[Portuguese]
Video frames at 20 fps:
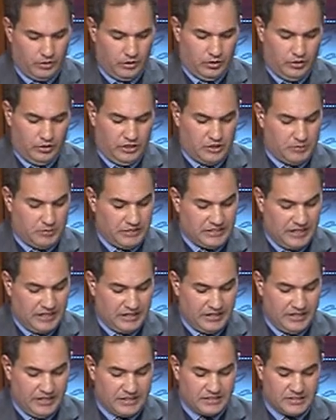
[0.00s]

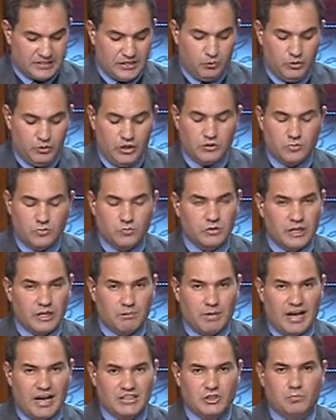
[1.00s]
Especialistas reunidos num
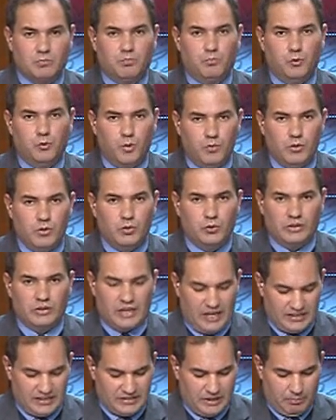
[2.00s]
debate público
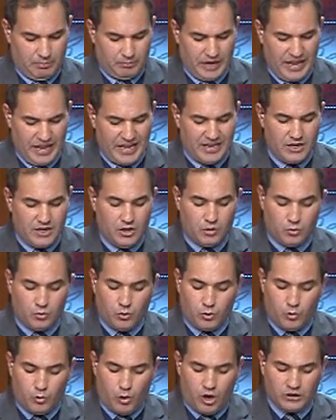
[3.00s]
na Assembleia
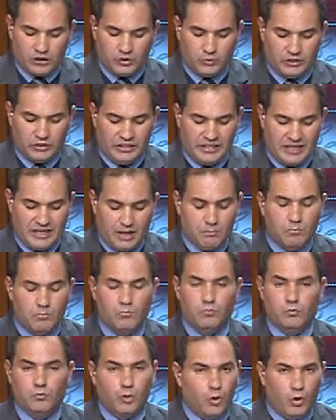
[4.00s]
concordam que há
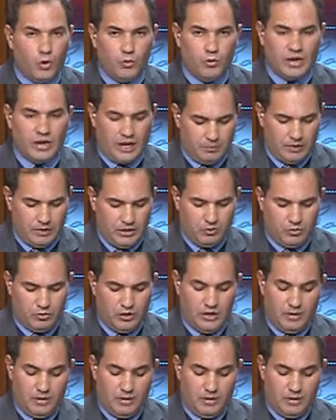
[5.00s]
um longo caminho